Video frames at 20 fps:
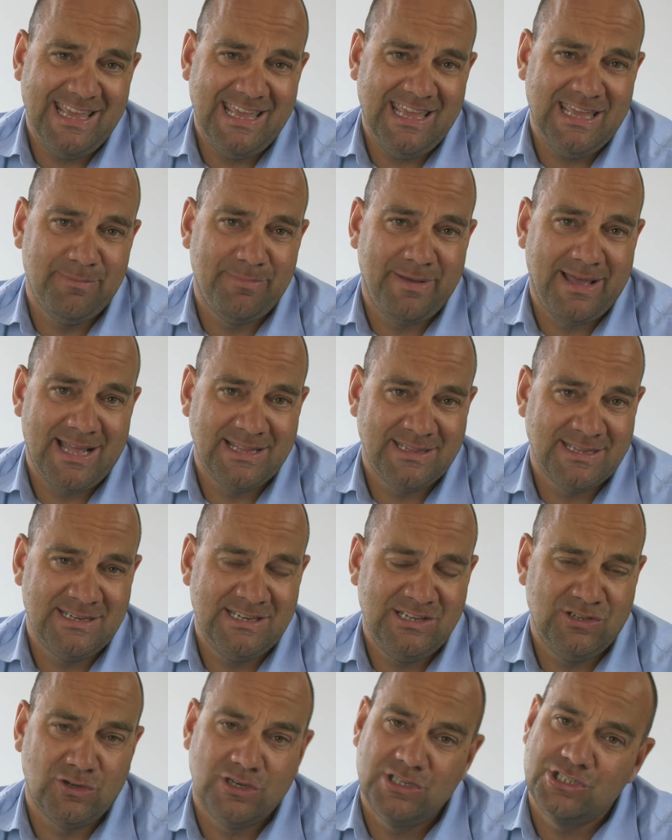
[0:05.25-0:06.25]
Ehepartner
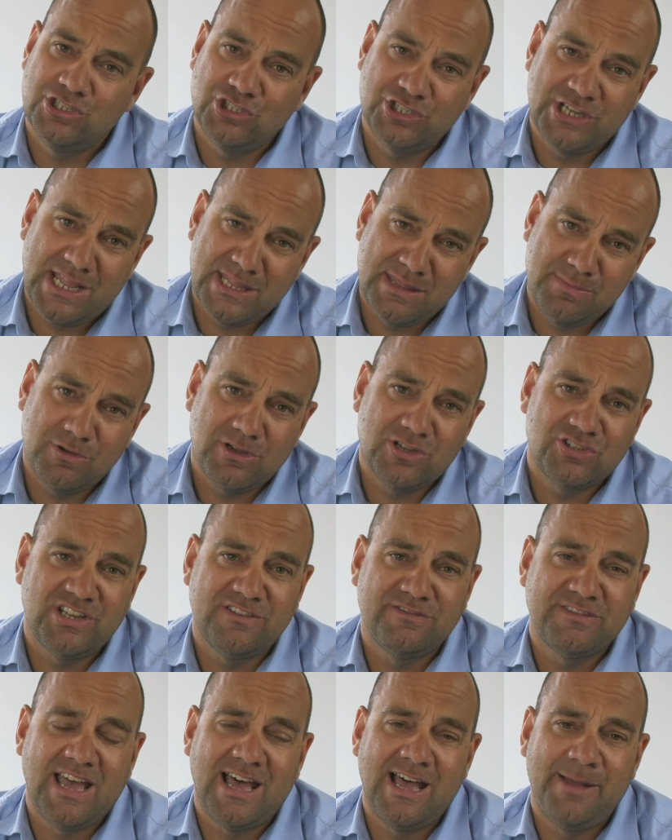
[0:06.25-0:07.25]
die deutsche
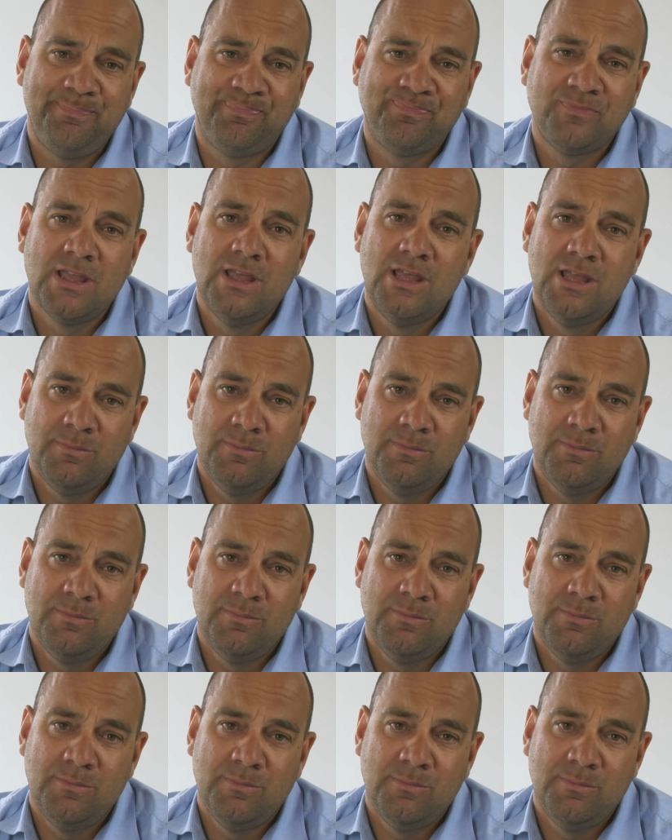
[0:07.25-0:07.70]
Staatsbürgerschaft haben,